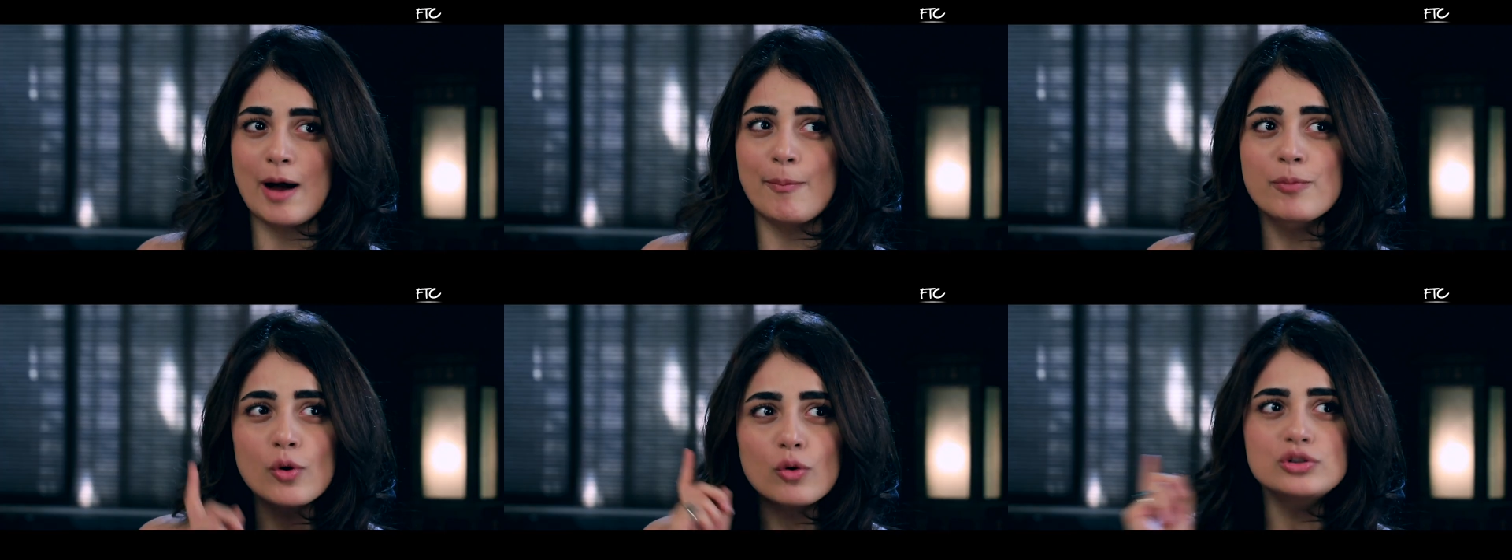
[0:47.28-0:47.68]

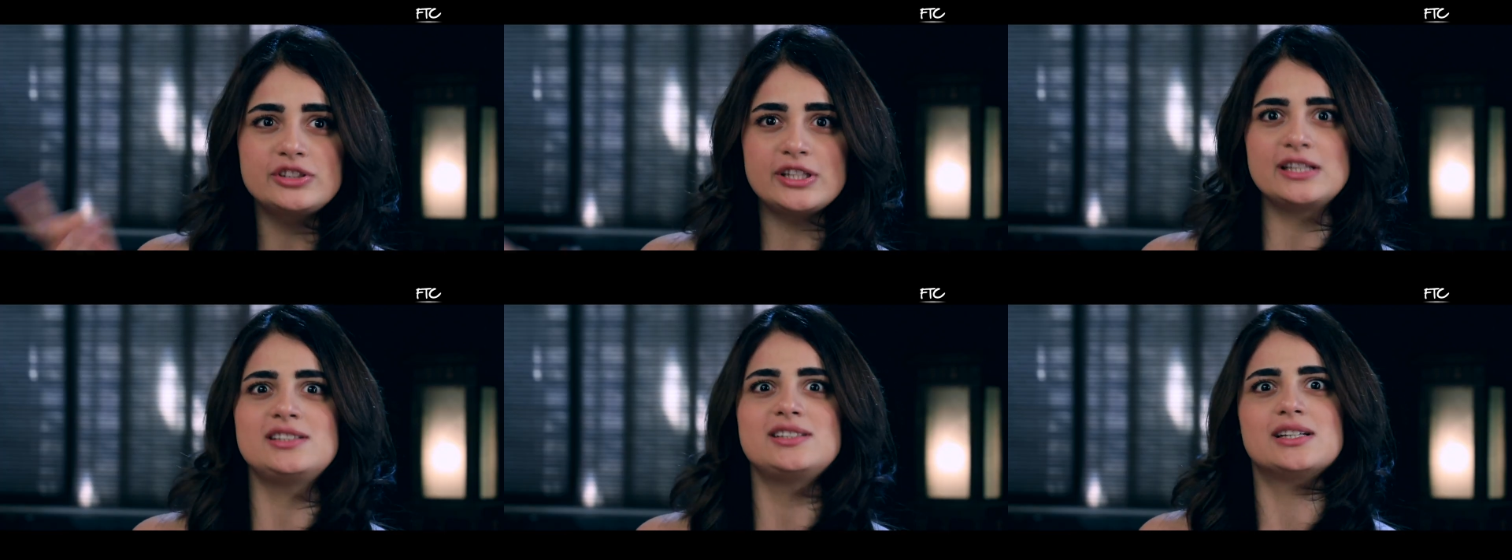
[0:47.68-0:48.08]
अप्रोच
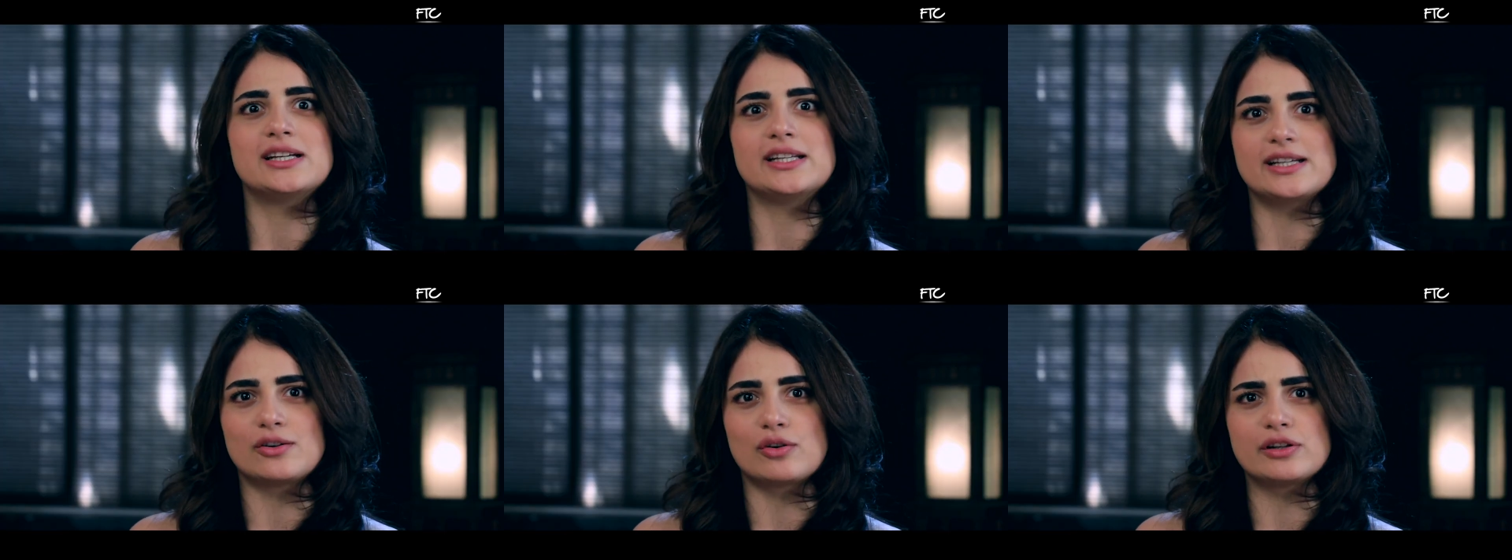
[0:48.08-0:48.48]
चेंज
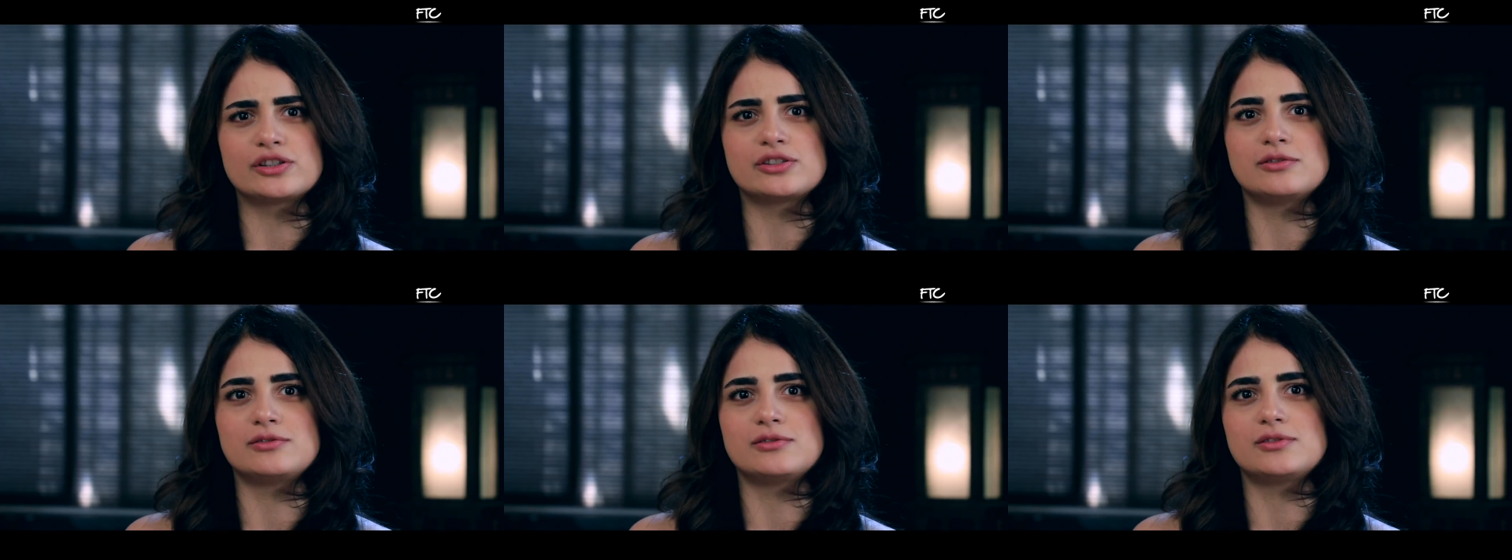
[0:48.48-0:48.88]
करिए
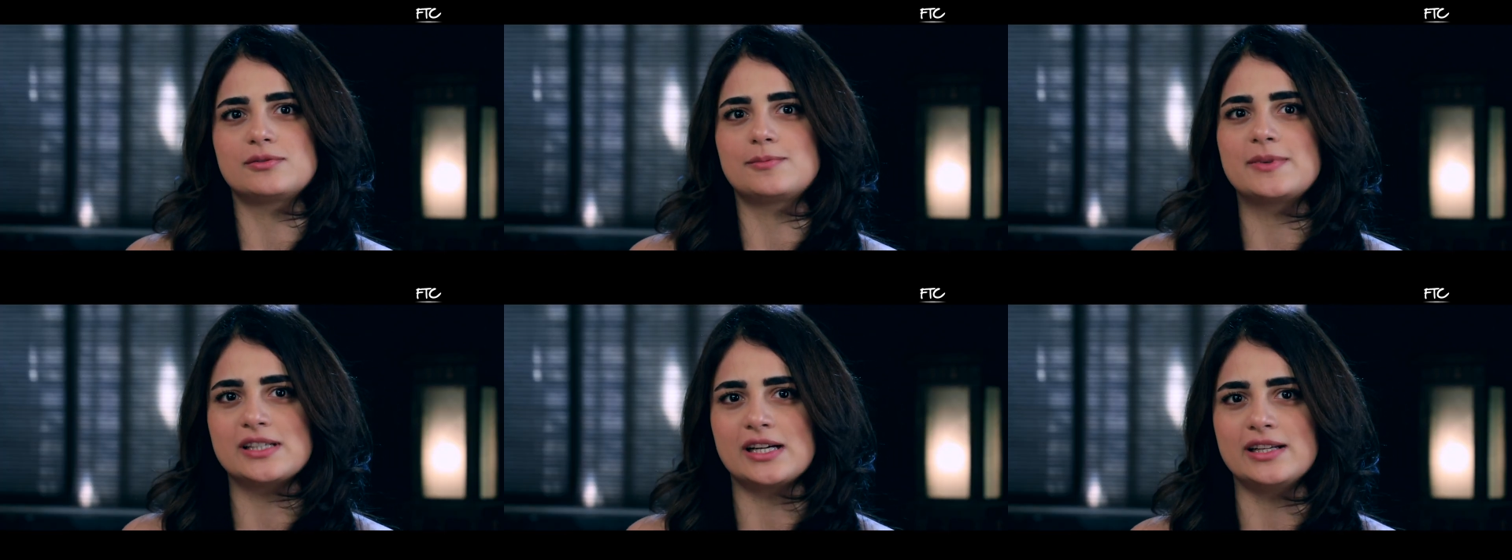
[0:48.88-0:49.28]
ऑडिशन
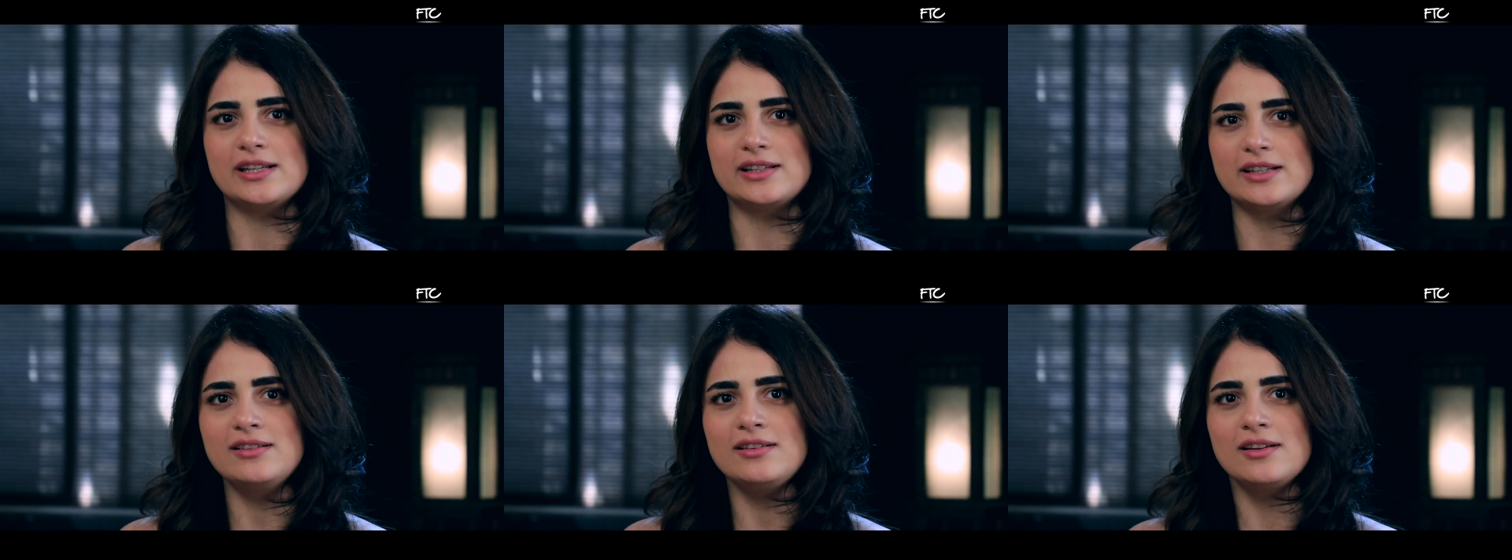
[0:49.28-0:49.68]
पे जाने
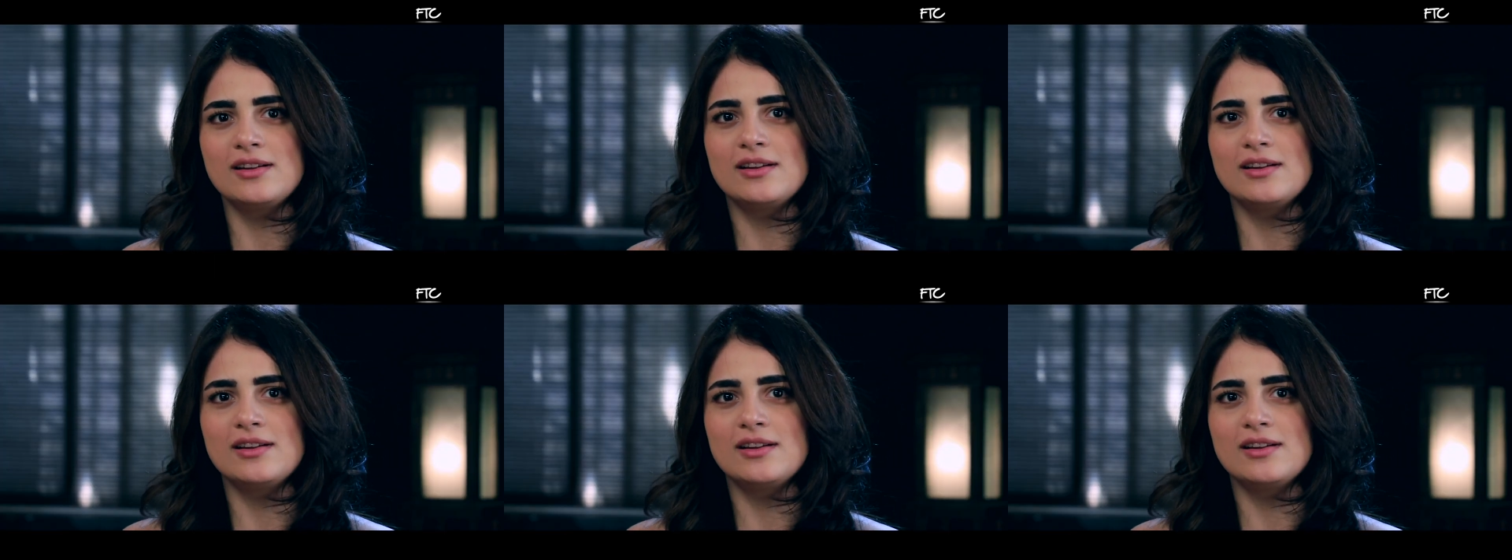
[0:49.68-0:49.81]
के